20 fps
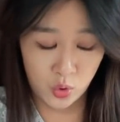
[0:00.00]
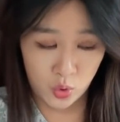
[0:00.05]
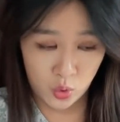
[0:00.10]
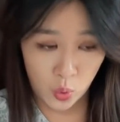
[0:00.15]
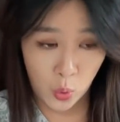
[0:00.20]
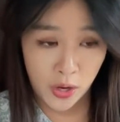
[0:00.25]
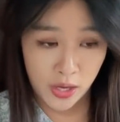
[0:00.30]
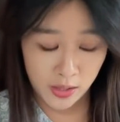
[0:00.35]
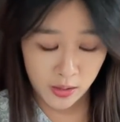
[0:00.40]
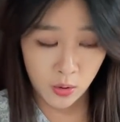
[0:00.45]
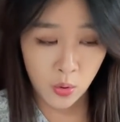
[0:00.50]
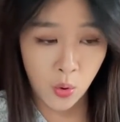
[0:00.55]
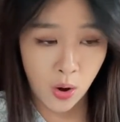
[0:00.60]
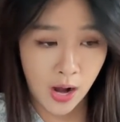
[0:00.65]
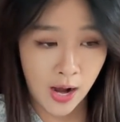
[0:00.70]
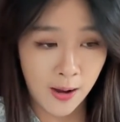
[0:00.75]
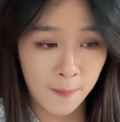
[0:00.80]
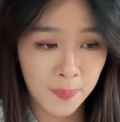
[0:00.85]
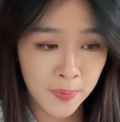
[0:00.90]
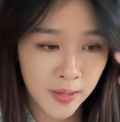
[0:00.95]
对的
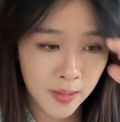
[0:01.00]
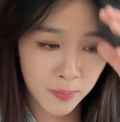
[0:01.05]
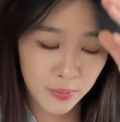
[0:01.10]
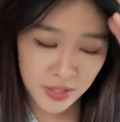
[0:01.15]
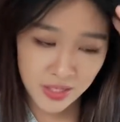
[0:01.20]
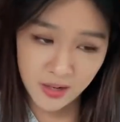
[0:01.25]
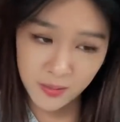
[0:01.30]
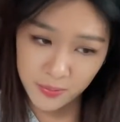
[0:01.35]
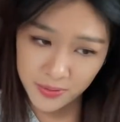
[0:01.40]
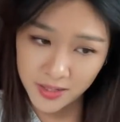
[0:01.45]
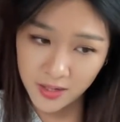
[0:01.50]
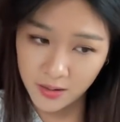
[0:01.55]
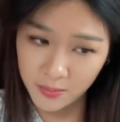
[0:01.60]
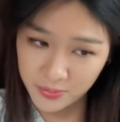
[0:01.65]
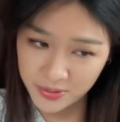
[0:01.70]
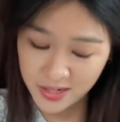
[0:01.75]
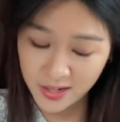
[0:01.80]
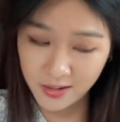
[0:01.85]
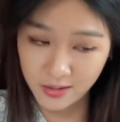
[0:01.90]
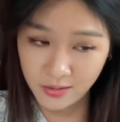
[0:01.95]
话，比
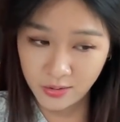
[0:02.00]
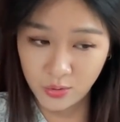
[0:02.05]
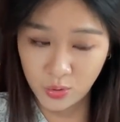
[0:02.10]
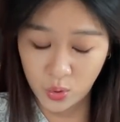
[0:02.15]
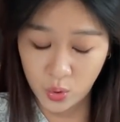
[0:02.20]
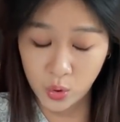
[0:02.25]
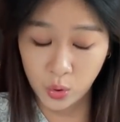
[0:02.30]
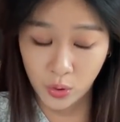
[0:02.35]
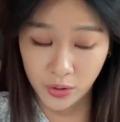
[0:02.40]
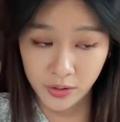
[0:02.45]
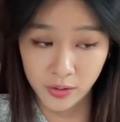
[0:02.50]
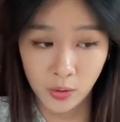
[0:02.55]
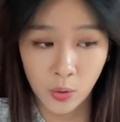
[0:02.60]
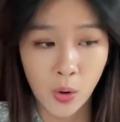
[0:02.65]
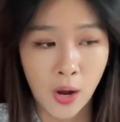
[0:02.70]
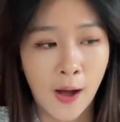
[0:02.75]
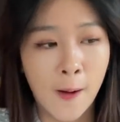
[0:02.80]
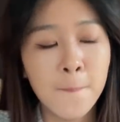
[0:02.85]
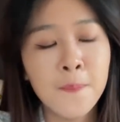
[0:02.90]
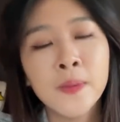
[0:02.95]
较蠢的
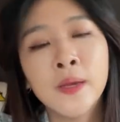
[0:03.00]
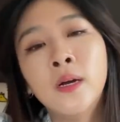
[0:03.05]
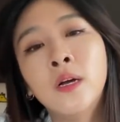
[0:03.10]
话。